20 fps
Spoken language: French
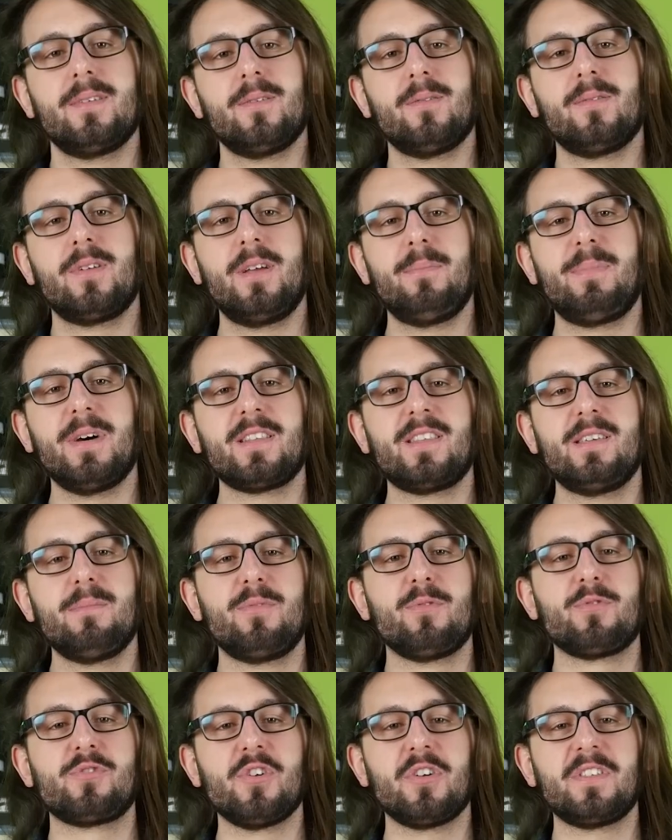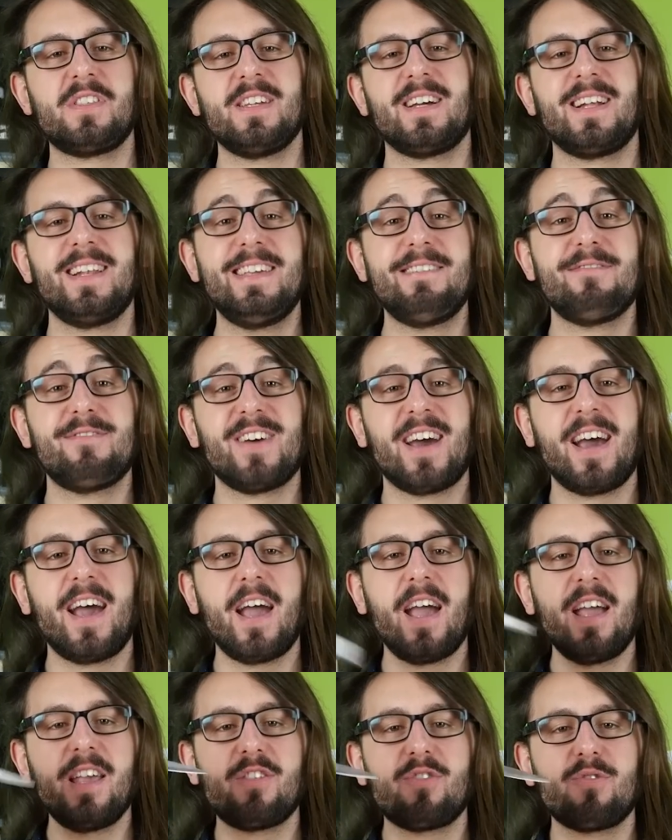On est parti pour sortir les
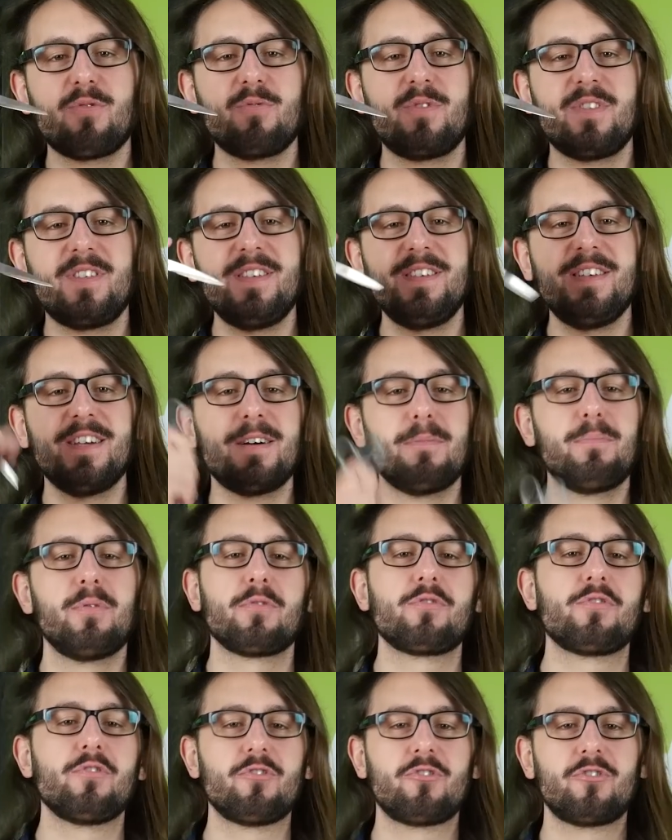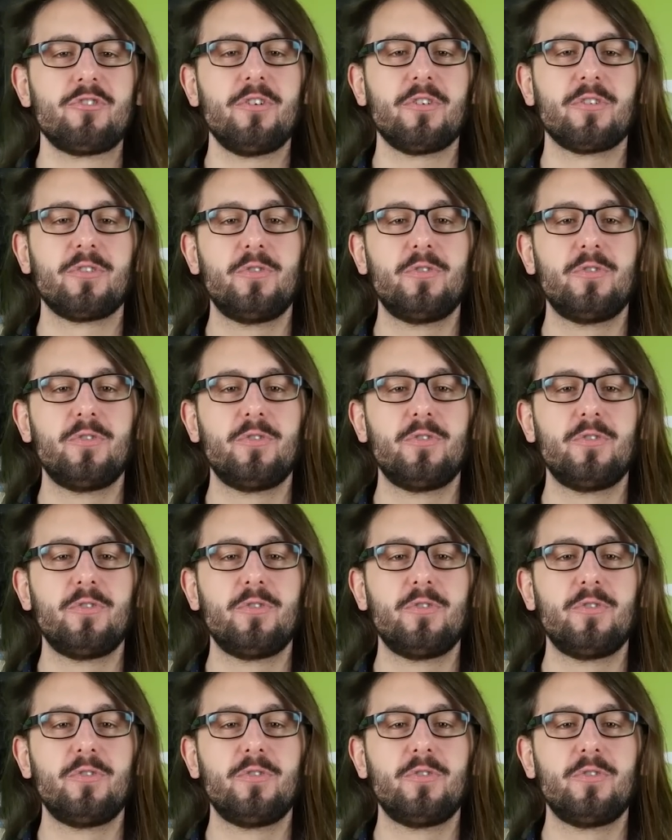vrais outils hein, pour ce genre